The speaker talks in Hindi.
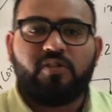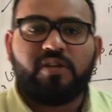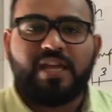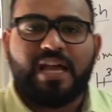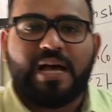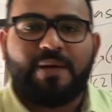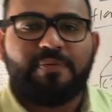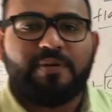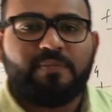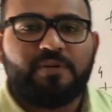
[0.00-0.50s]
तो
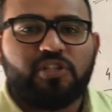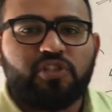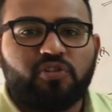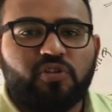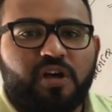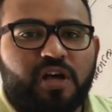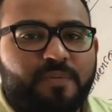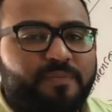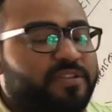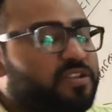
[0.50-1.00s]
यहाँ पे
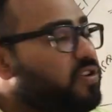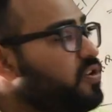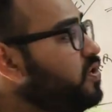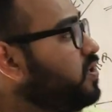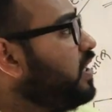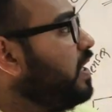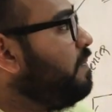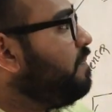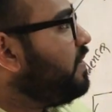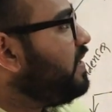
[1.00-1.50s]
बच्चों हमें जो
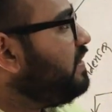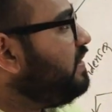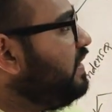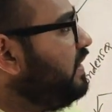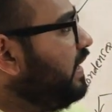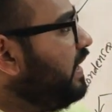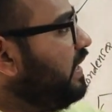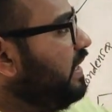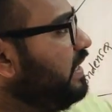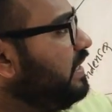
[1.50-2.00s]

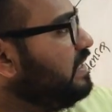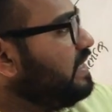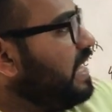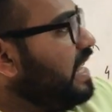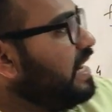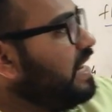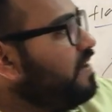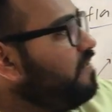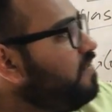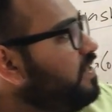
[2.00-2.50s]
कंप्रेशन करने जा
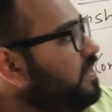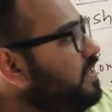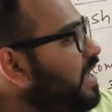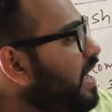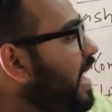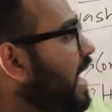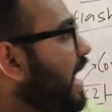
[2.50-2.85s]
रहा है विद द